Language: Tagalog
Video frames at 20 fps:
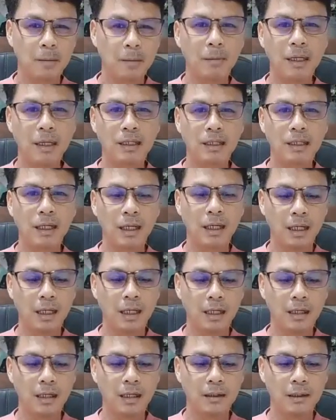mag,
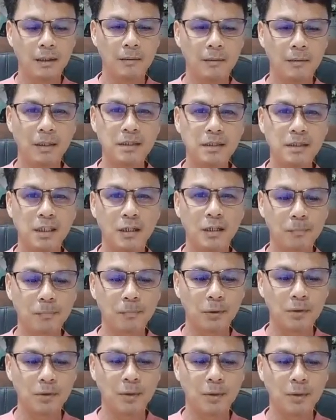uh, mag-share
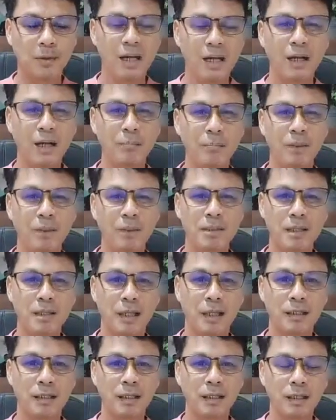po sa mga
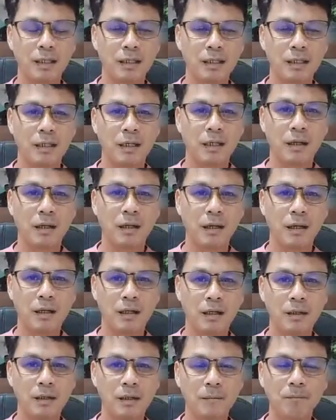kapulisan
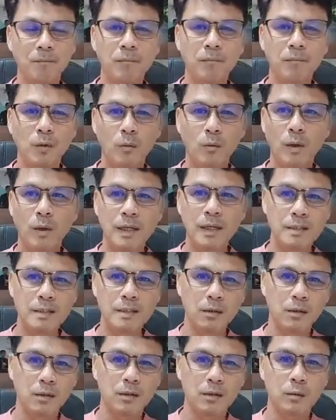uh,
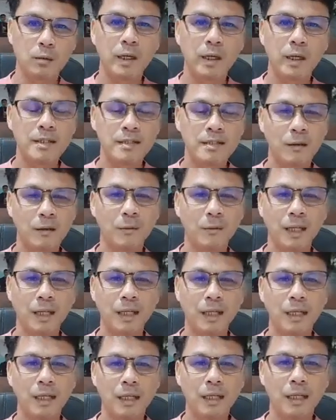once or twice a
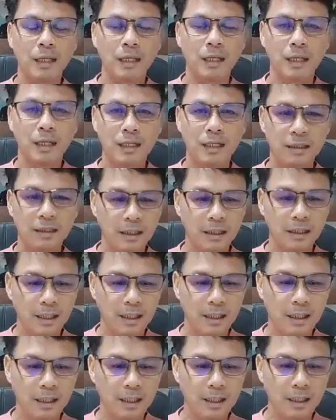week. And
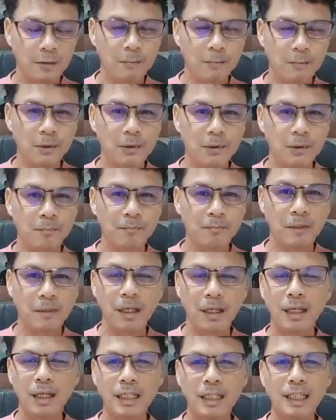uh, yun po,
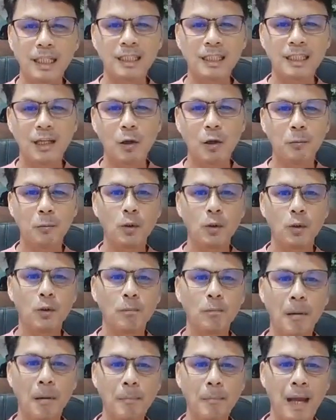nakikita ko po
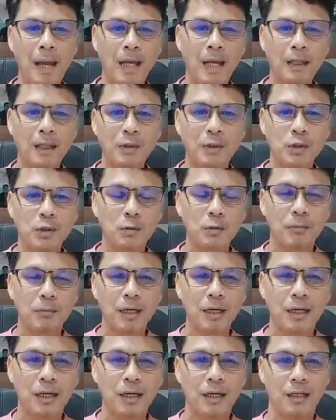kung papaano yung
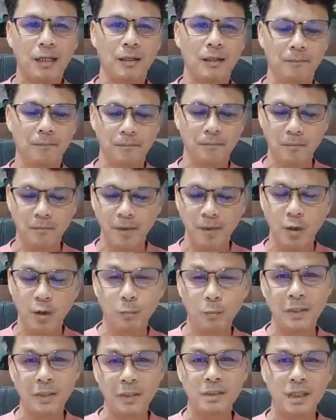mga mga
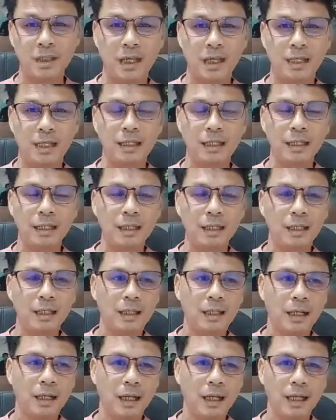opisyal
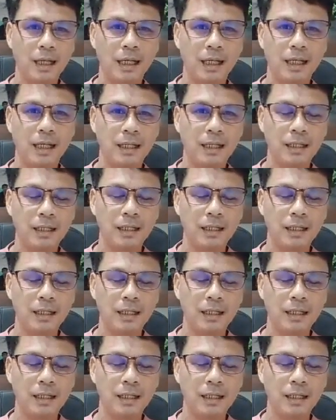ay